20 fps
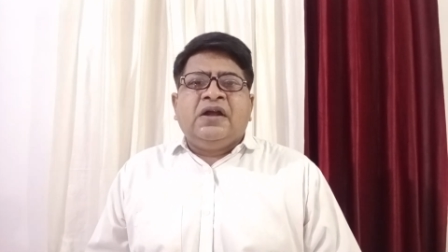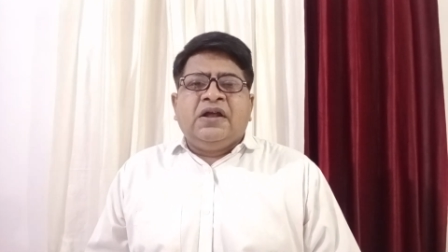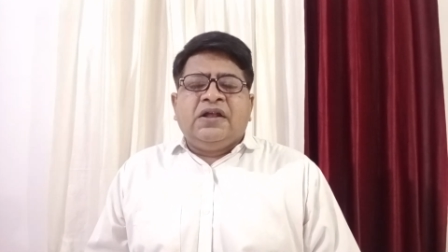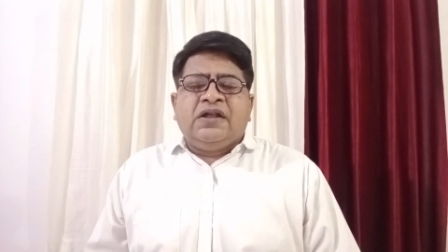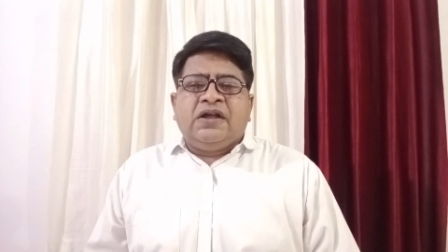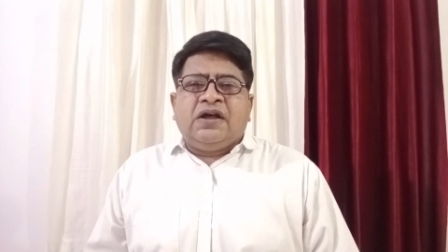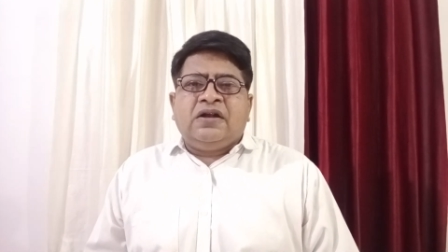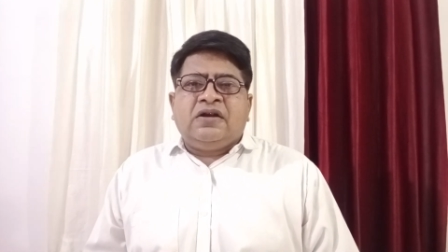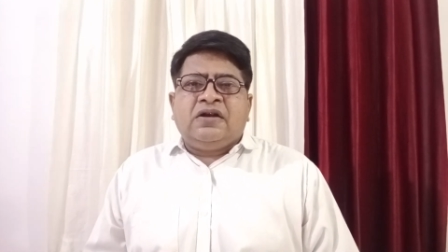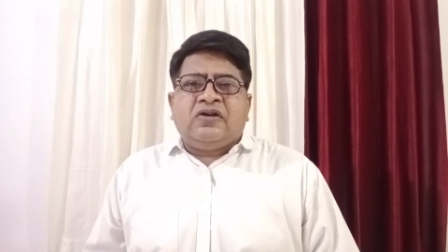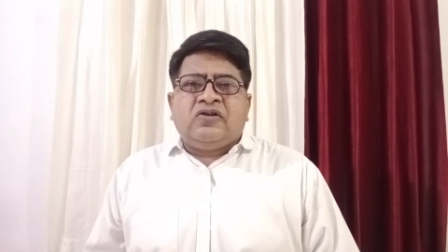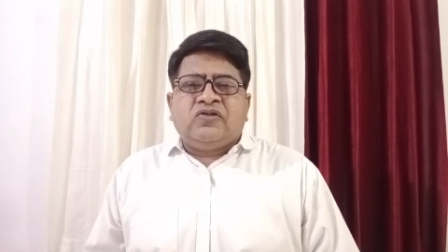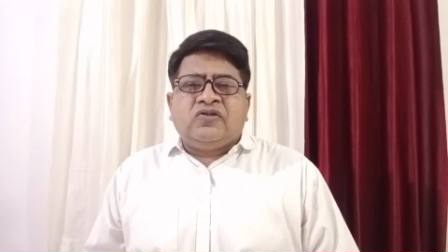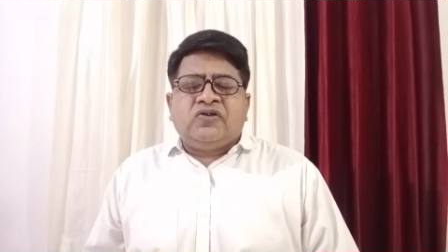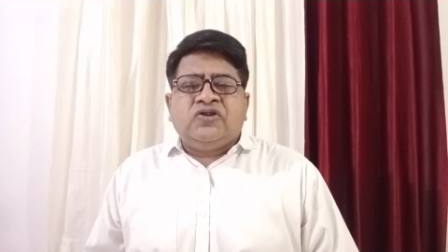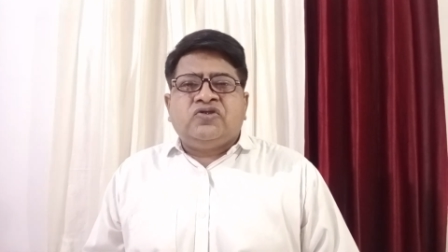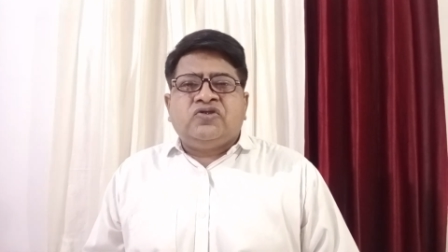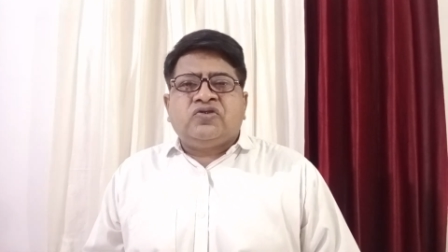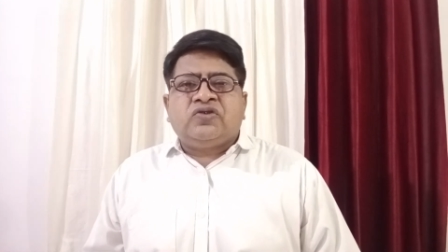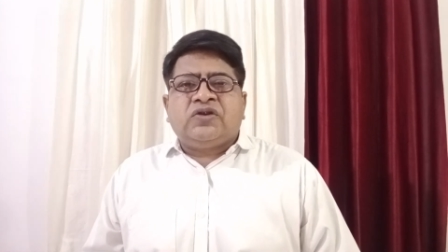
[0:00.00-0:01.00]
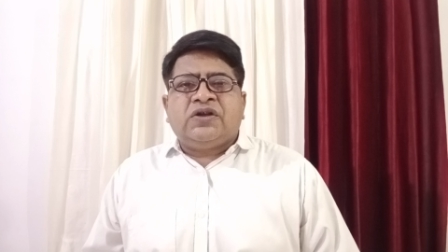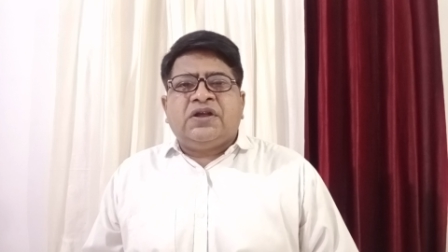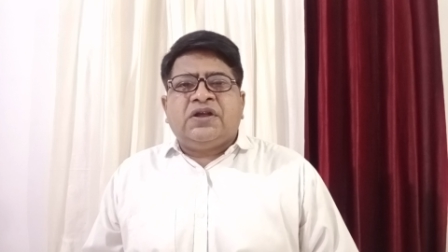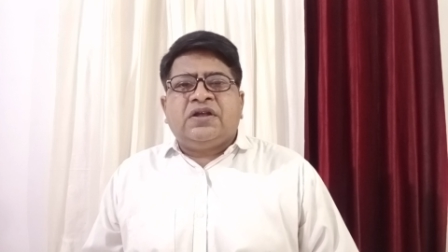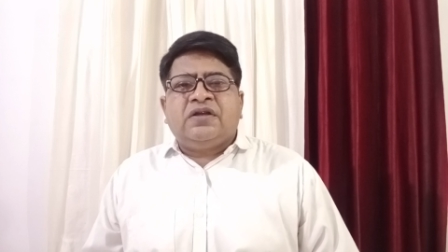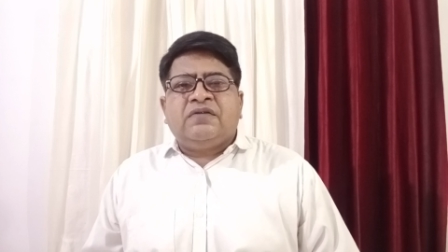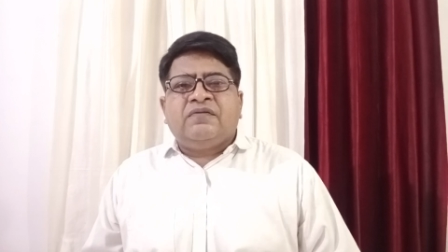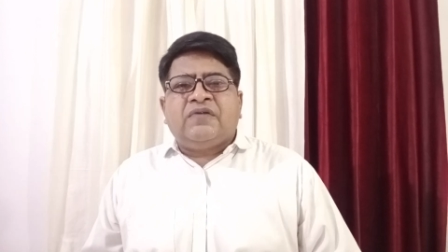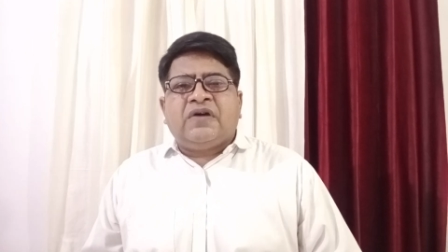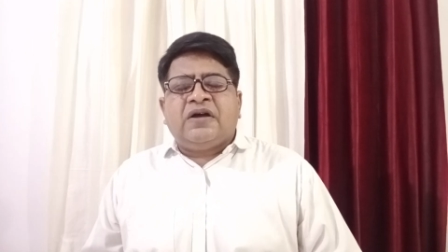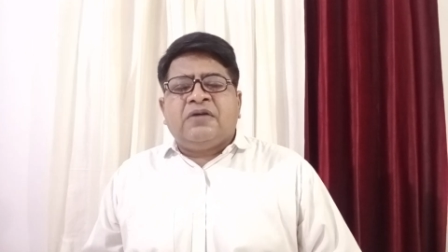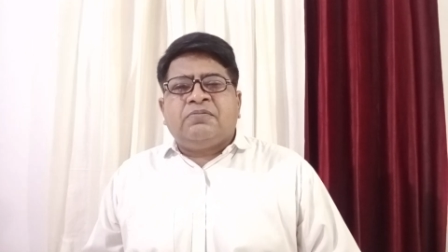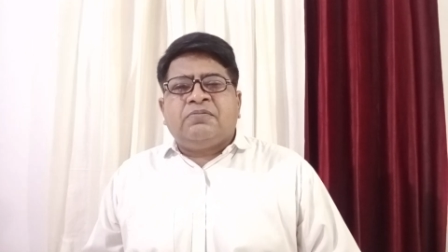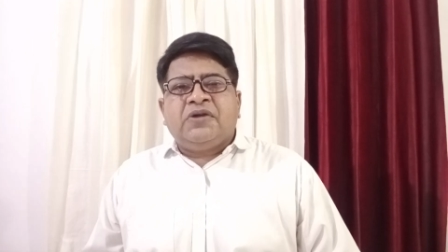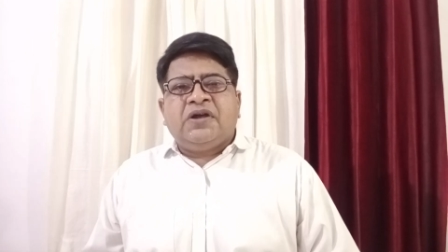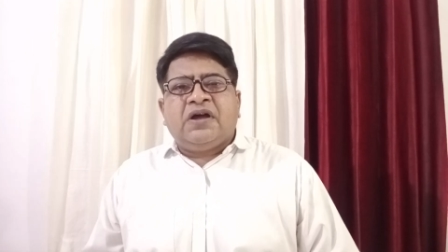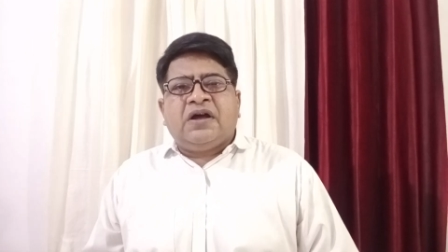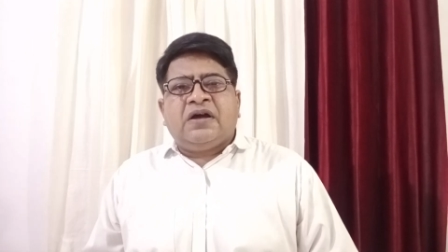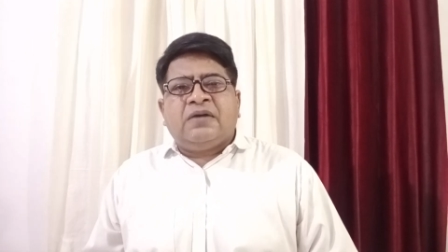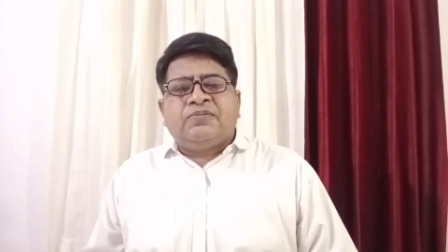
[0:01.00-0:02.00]
या नौकरी जो रहेगी वहां
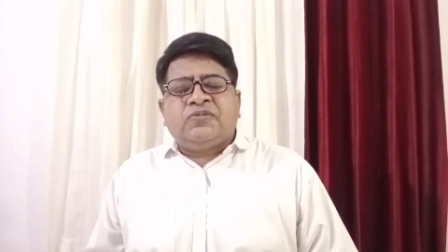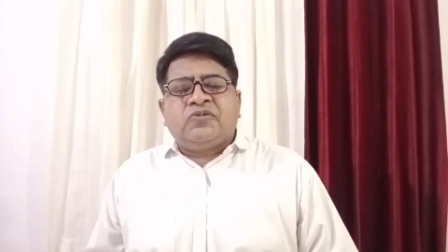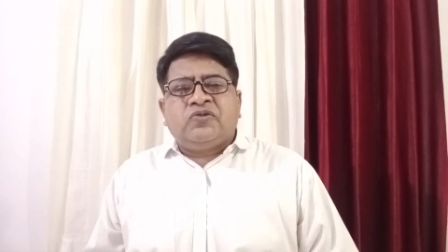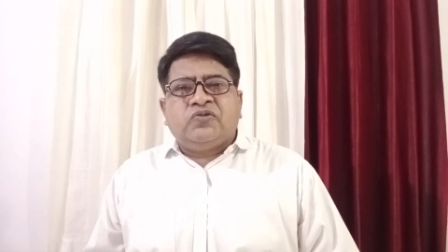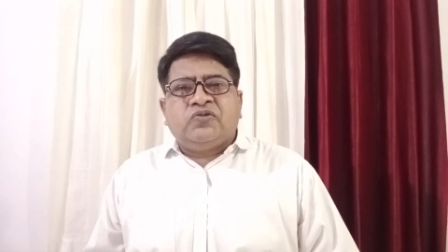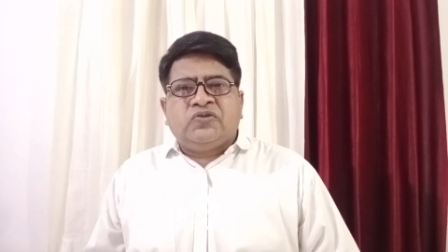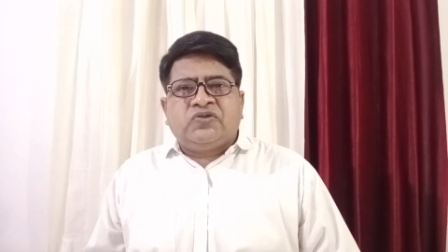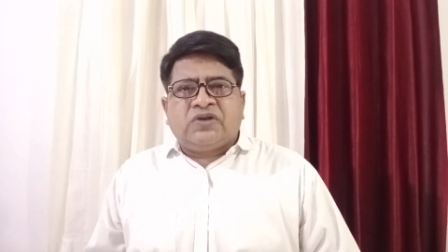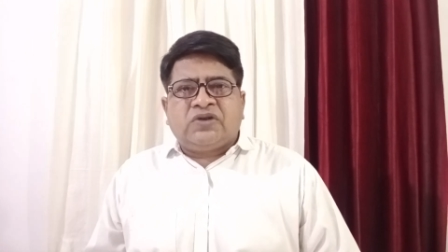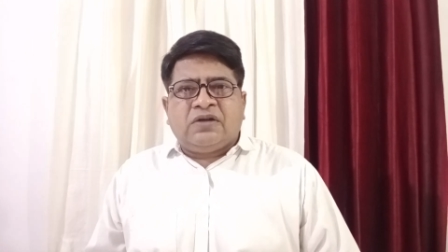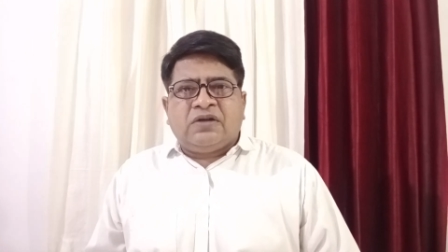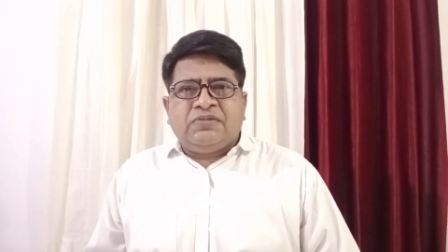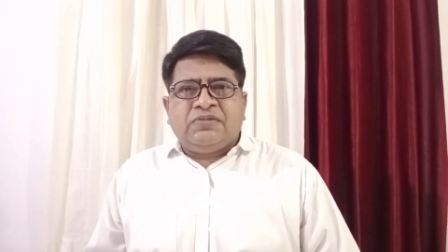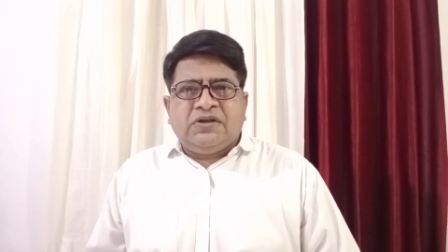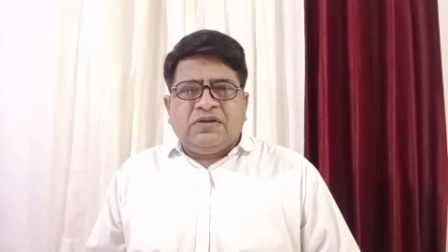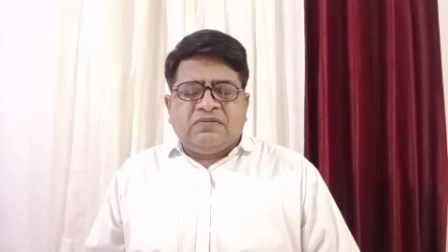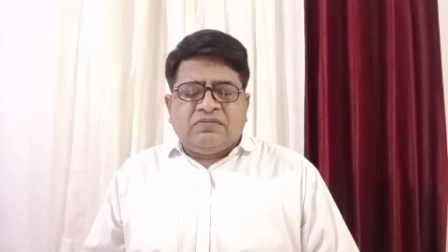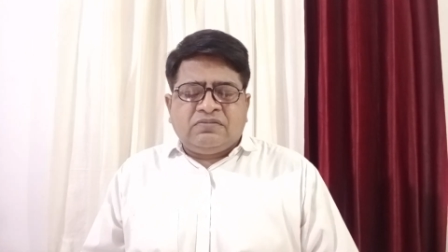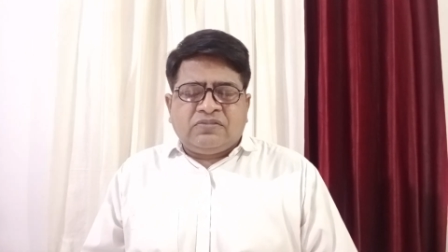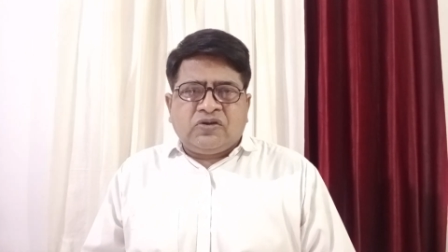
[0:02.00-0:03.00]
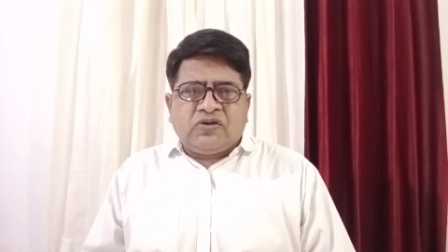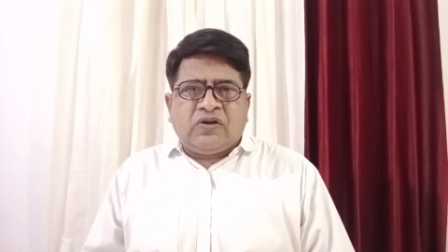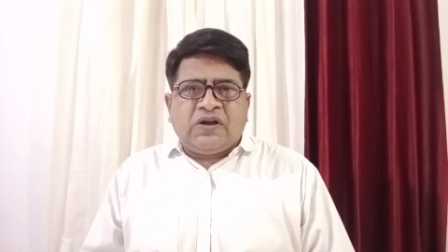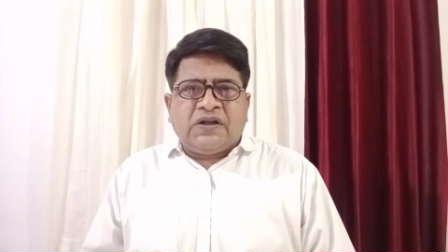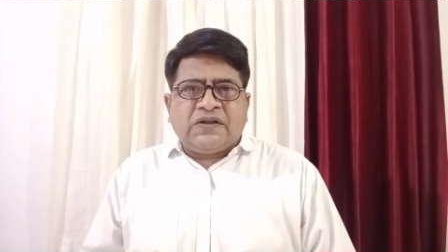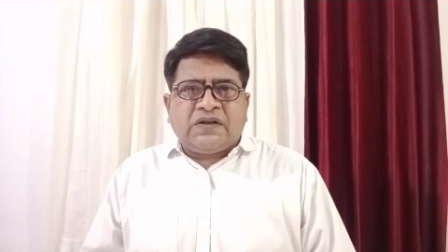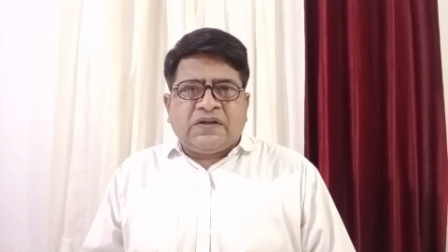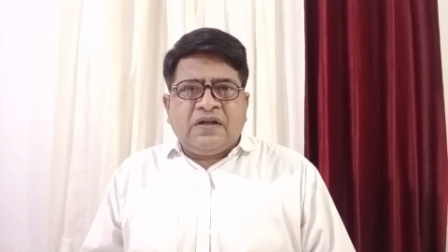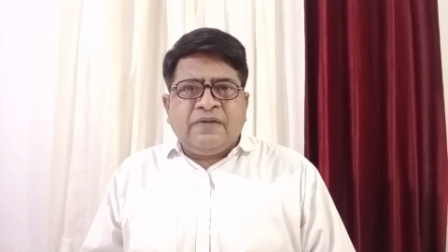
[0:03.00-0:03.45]
पे आपको उसका भी थोड़ा सा